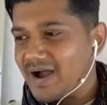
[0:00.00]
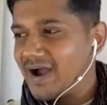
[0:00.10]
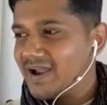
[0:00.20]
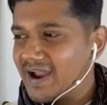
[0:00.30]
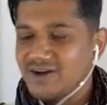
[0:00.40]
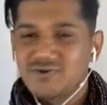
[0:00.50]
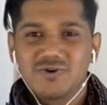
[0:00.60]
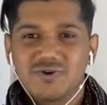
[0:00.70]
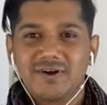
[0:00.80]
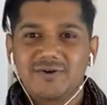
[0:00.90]
आई
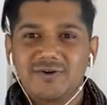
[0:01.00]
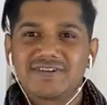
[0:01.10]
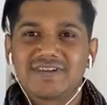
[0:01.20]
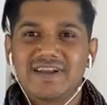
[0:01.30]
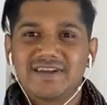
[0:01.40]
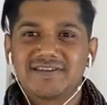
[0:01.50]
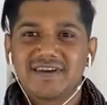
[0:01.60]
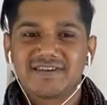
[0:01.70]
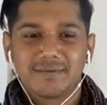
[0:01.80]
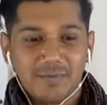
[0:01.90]
एक्चुअली और इसलिए
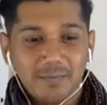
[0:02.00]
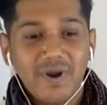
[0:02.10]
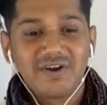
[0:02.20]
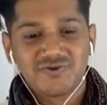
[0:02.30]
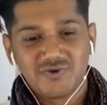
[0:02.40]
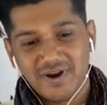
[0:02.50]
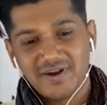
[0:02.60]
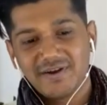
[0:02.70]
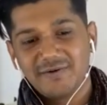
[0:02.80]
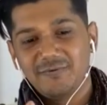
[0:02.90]
जेर ज़बर पेश जो है
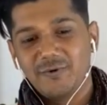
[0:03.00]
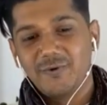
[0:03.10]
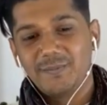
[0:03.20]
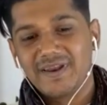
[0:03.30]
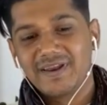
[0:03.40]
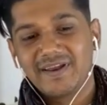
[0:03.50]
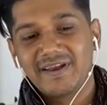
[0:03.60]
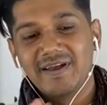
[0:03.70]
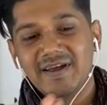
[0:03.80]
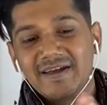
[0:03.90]
वो मेरे
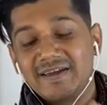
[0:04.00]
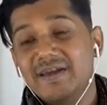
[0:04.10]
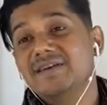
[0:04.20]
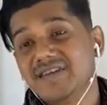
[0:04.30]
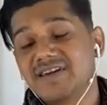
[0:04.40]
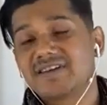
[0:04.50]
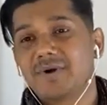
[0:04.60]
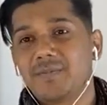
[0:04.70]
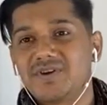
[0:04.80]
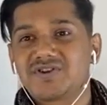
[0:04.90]
जेर ज़बर
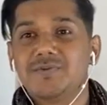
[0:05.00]
पेश की